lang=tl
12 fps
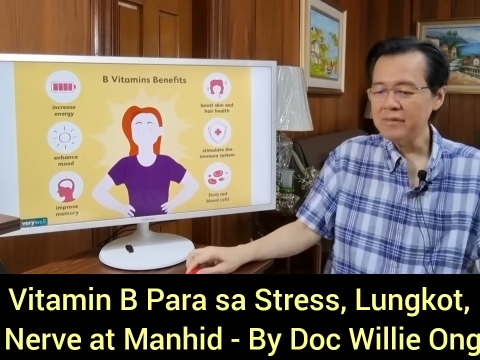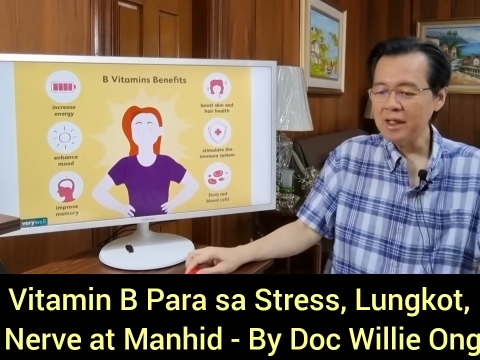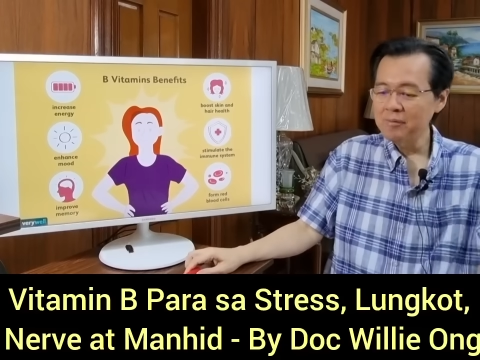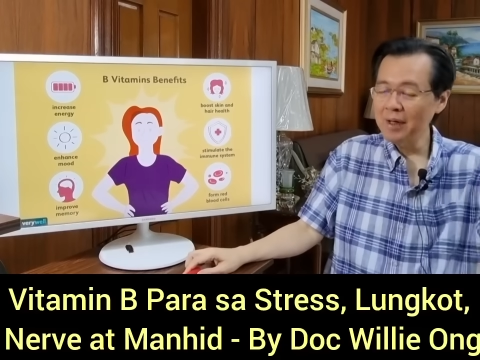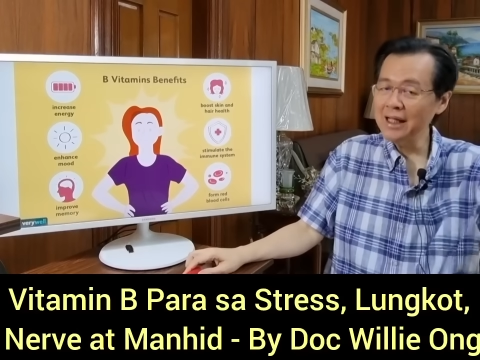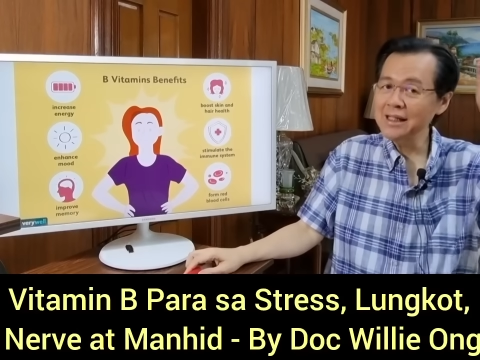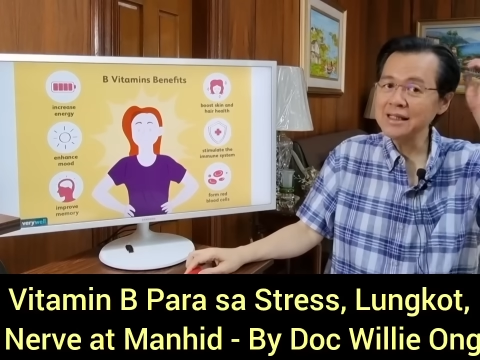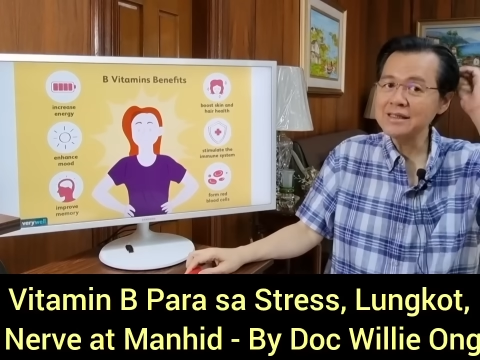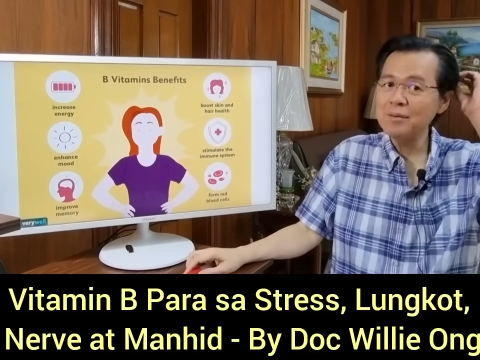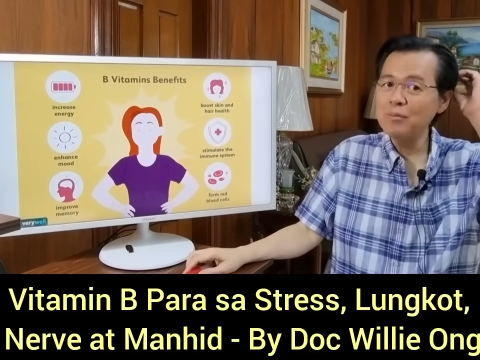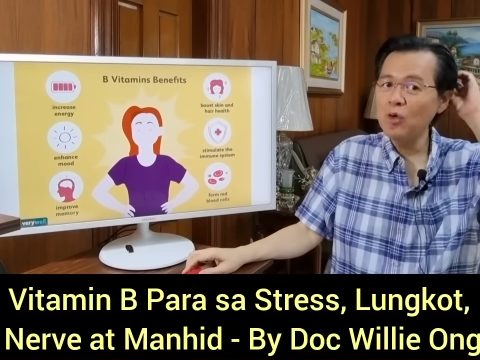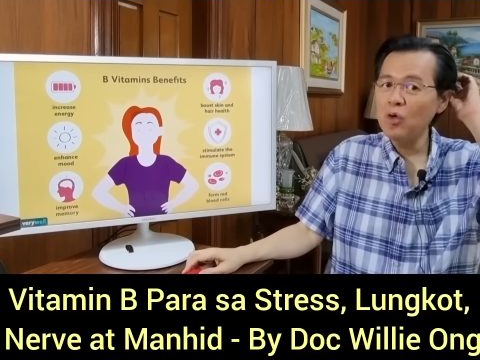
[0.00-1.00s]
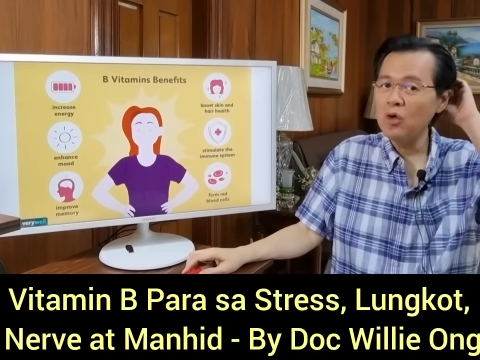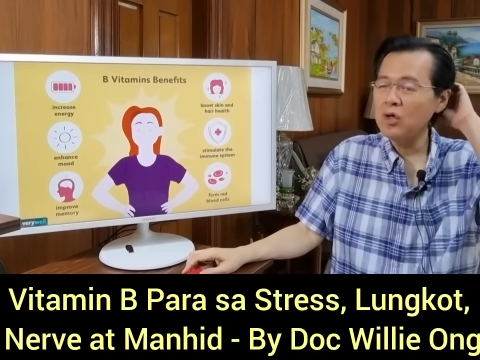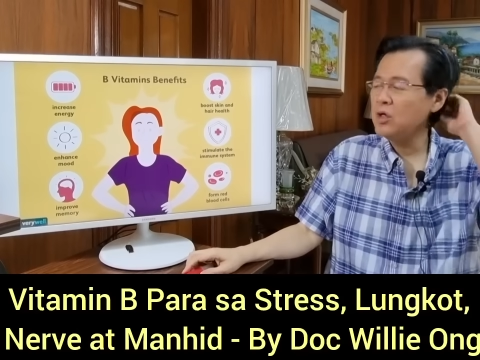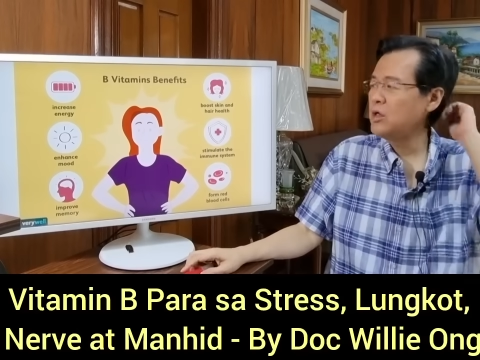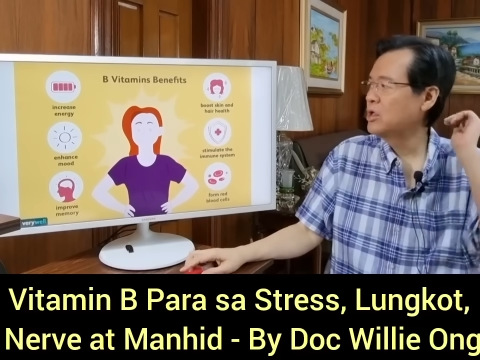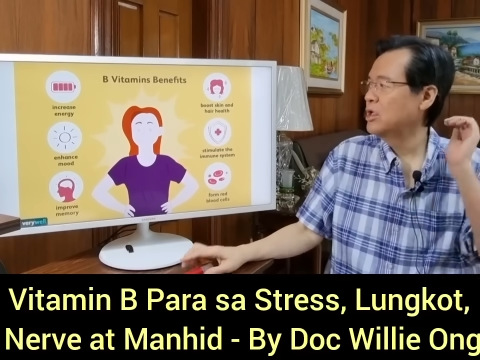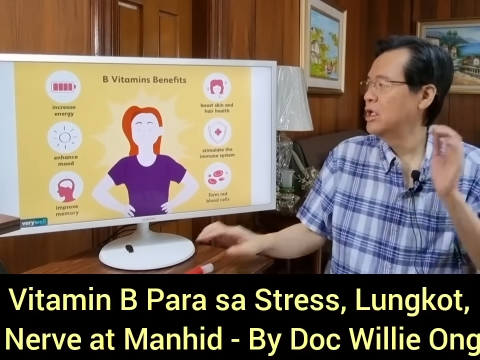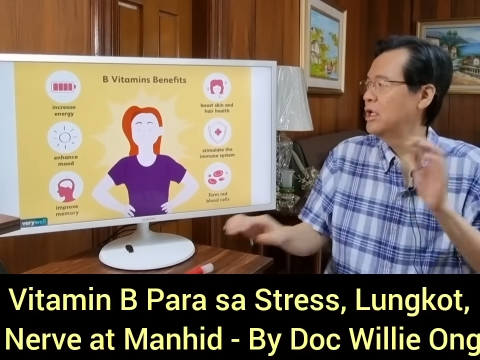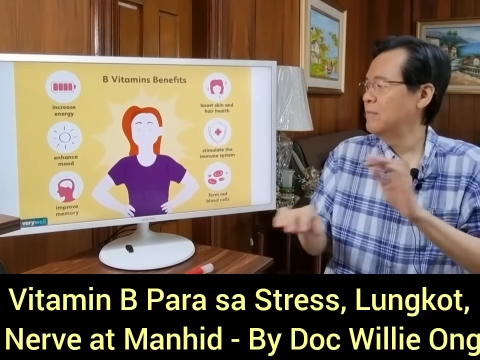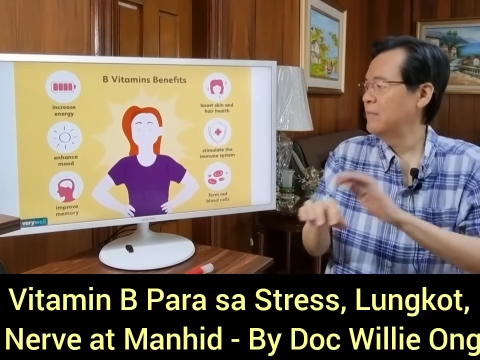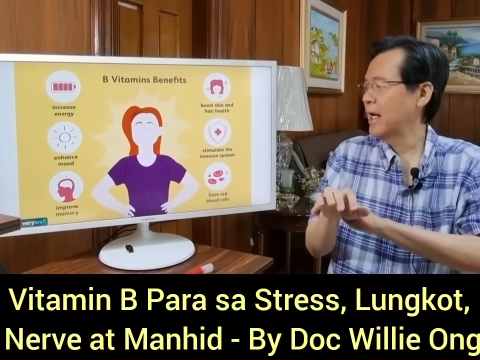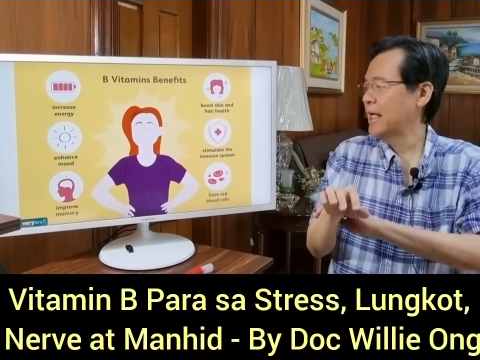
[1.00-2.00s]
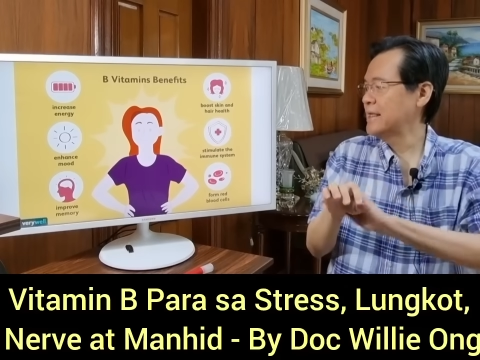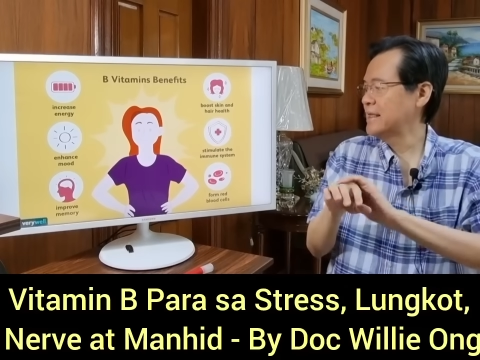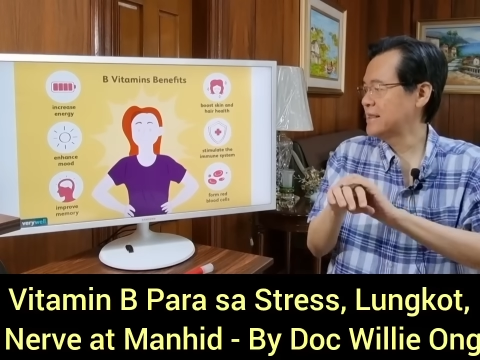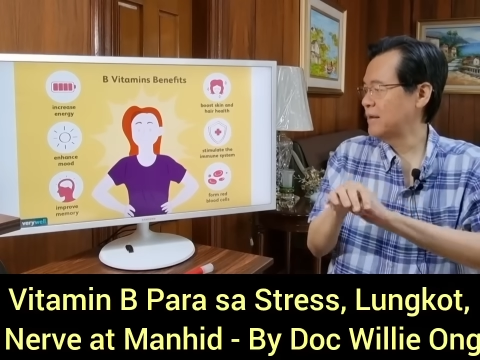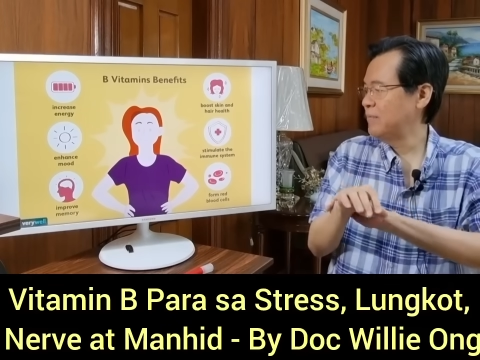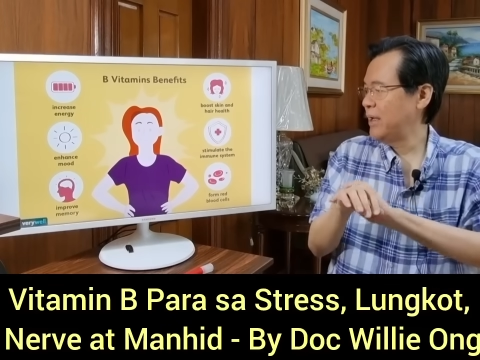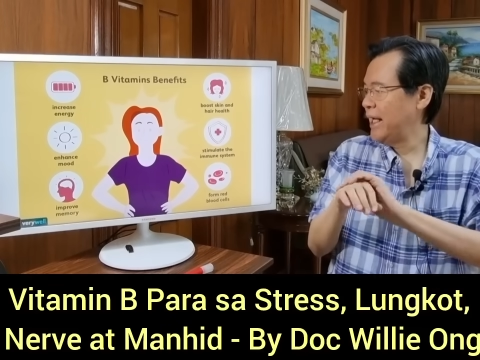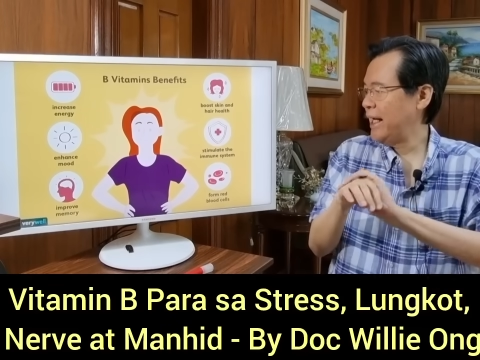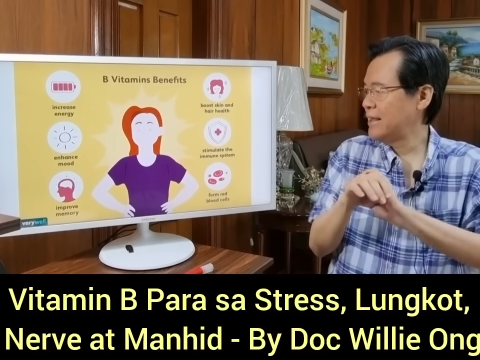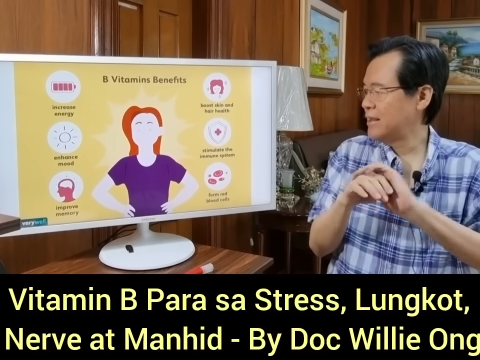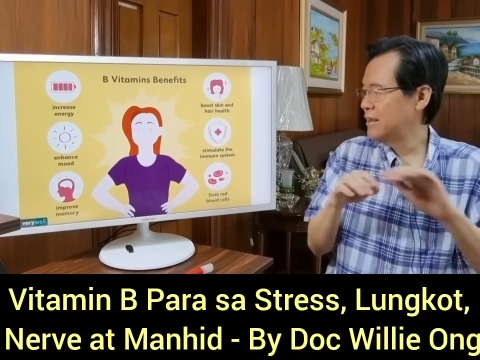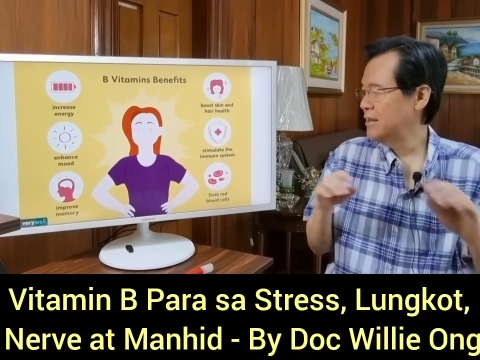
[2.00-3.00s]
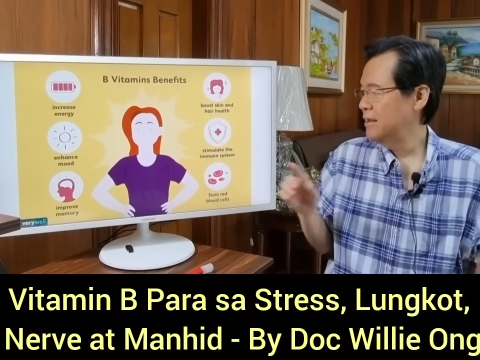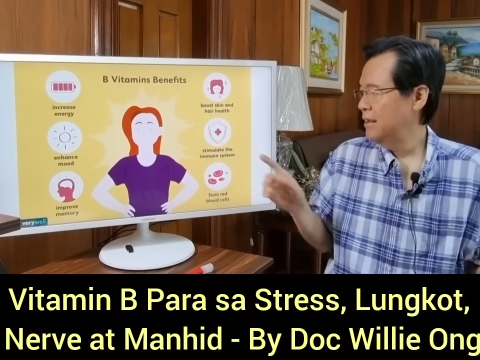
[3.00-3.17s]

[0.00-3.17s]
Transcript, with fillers: Maganda sa buhok. Maganda sa balat